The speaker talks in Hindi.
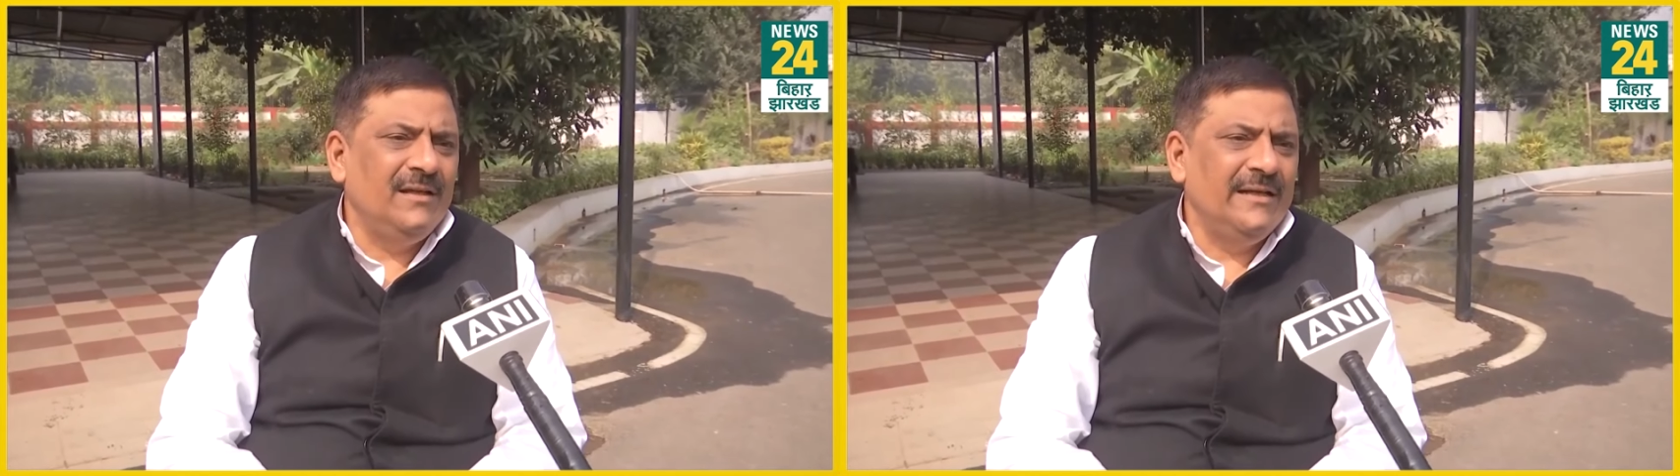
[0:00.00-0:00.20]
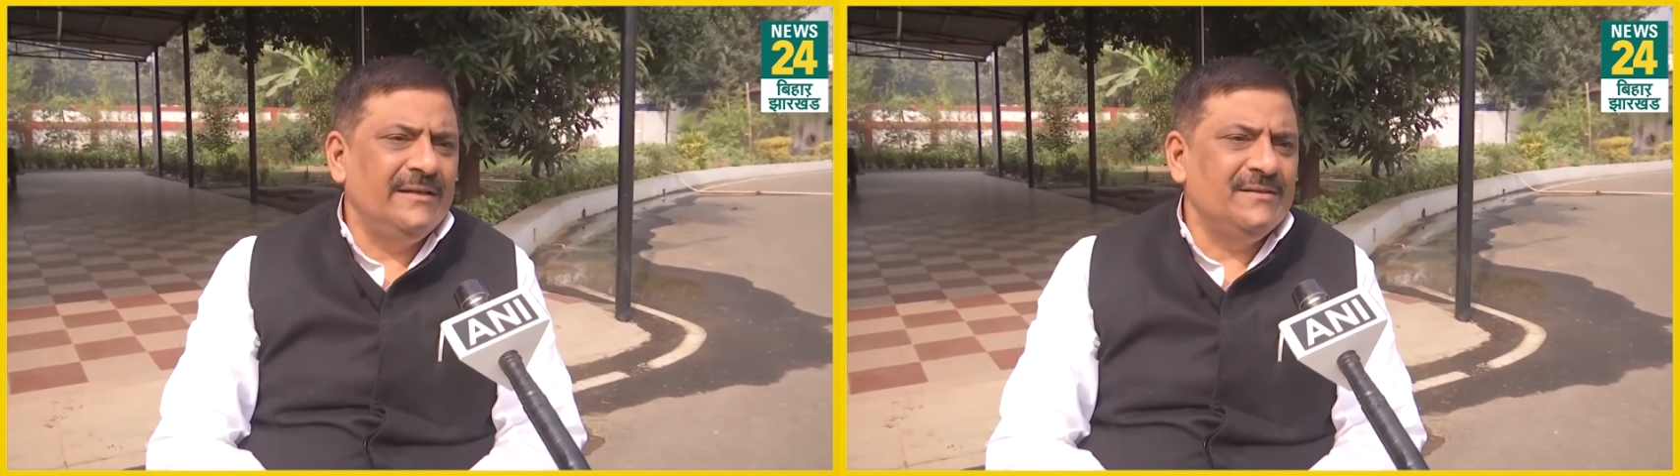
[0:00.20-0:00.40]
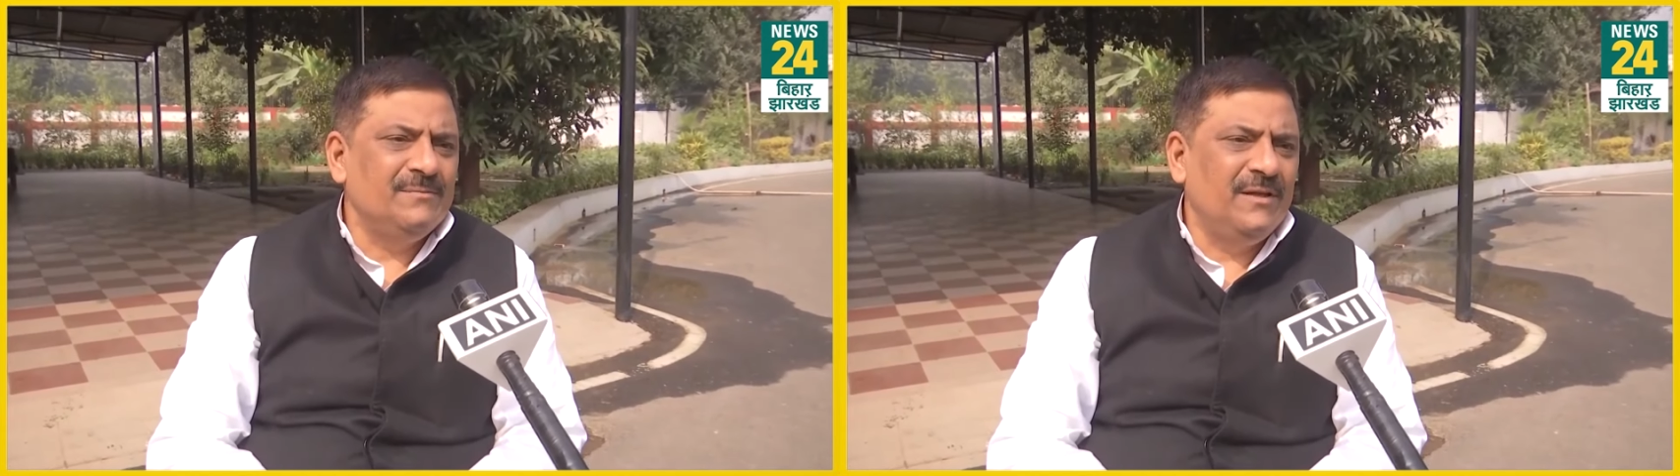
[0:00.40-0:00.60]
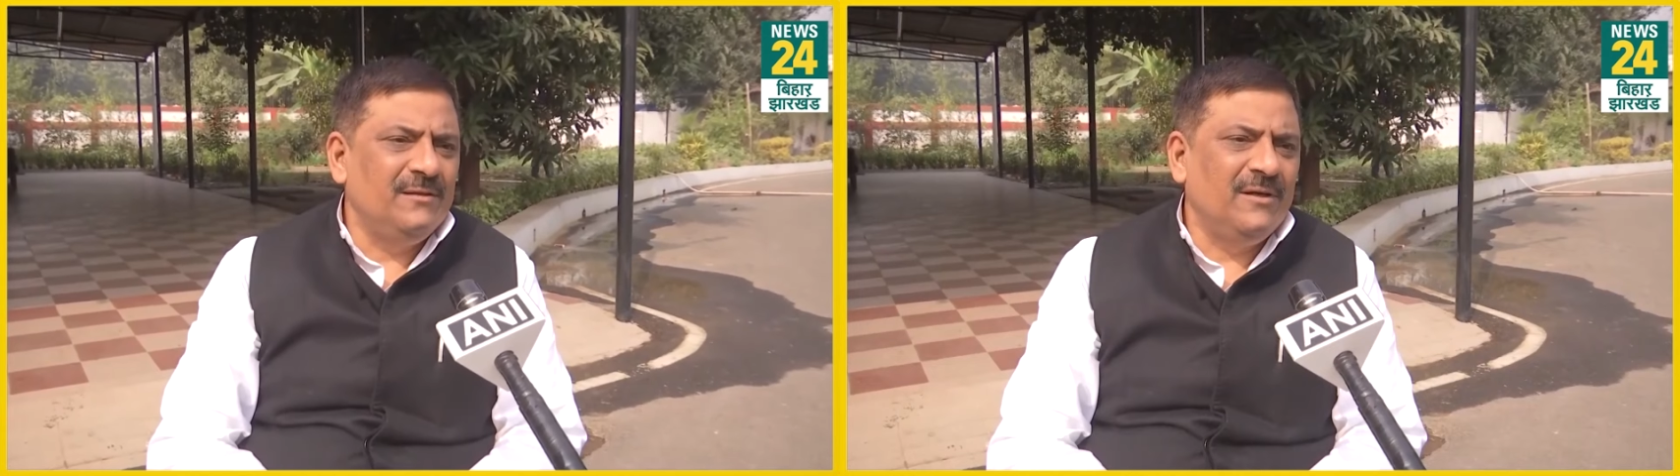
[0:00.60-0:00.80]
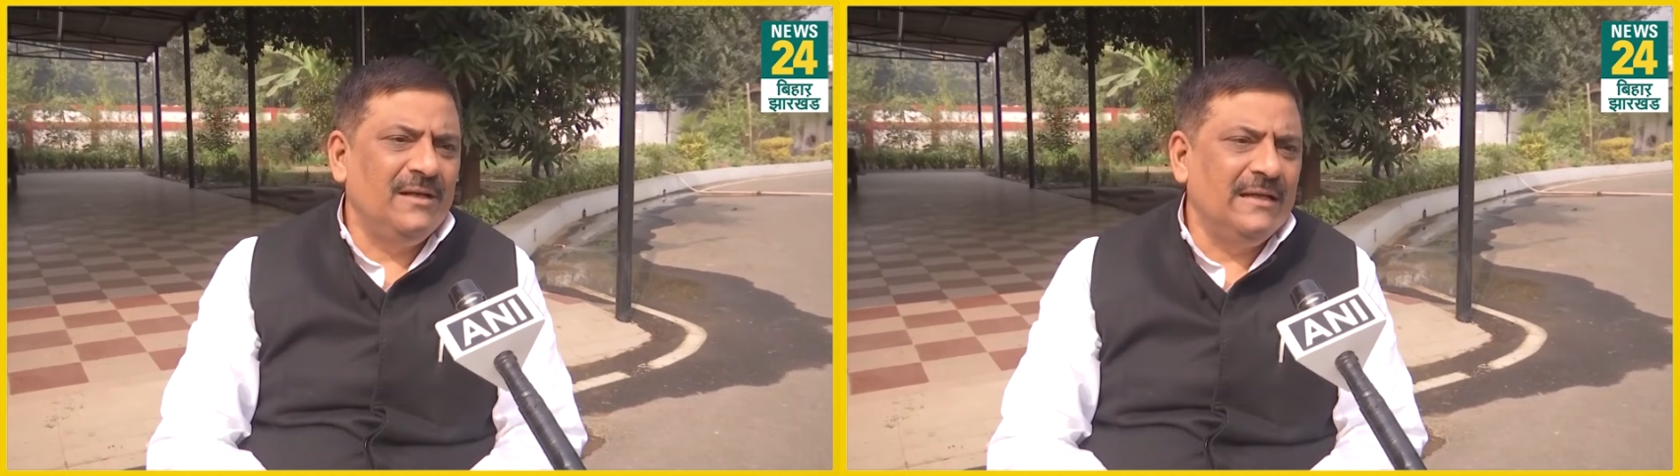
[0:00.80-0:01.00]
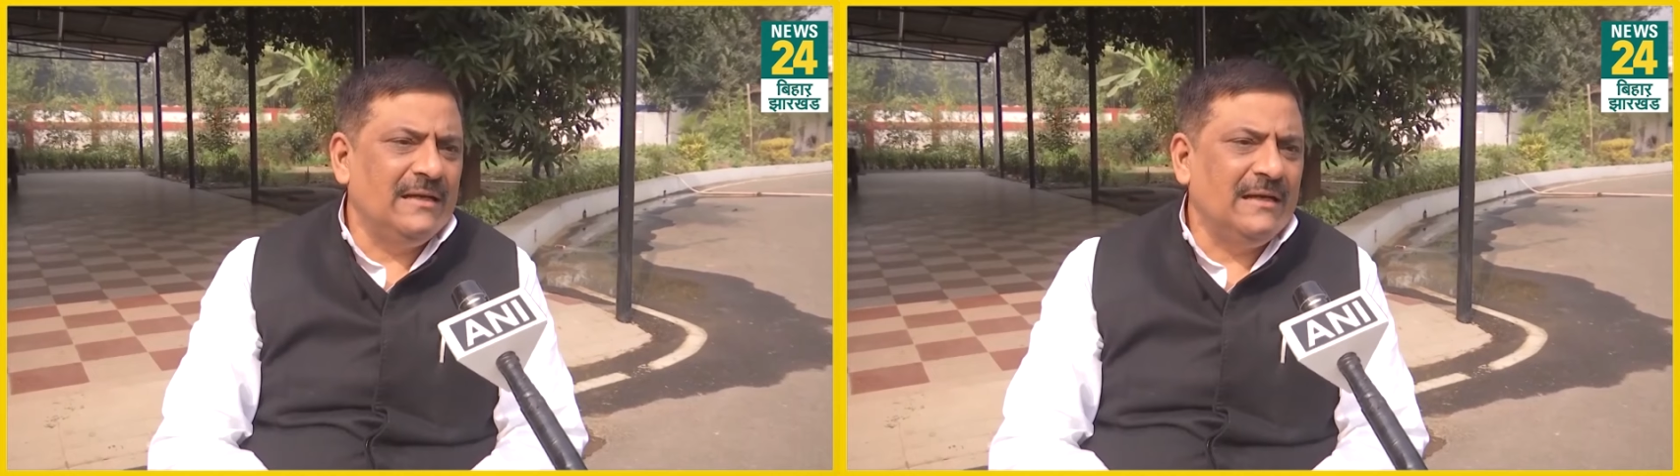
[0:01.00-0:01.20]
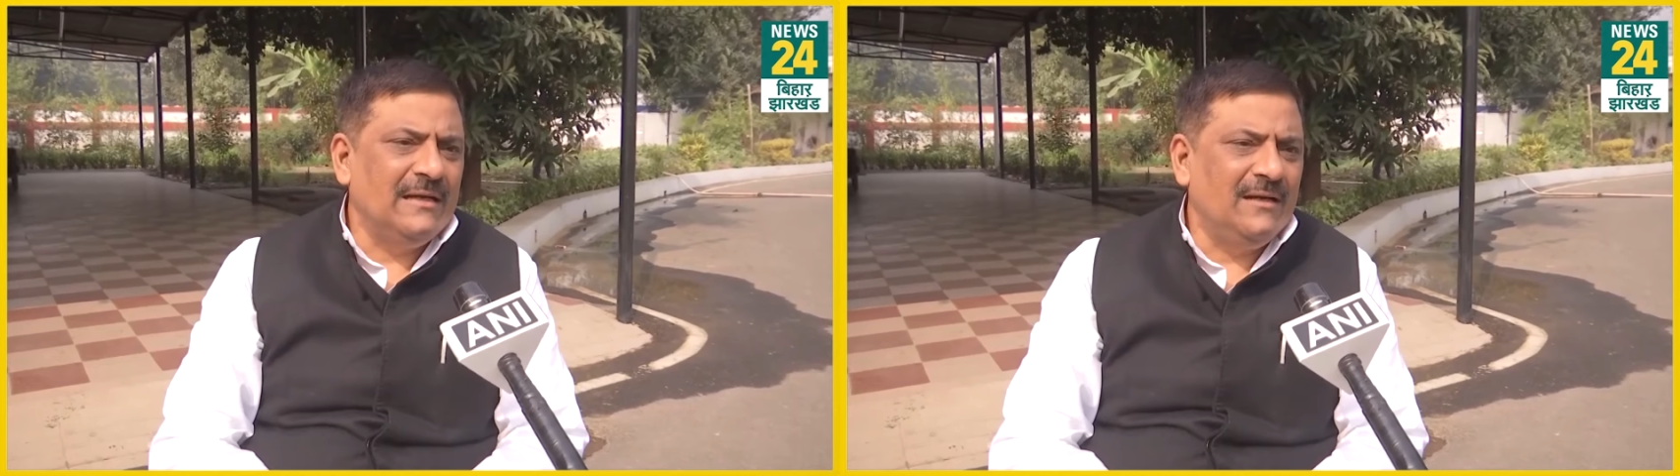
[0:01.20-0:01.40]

अलायंस बनवाने का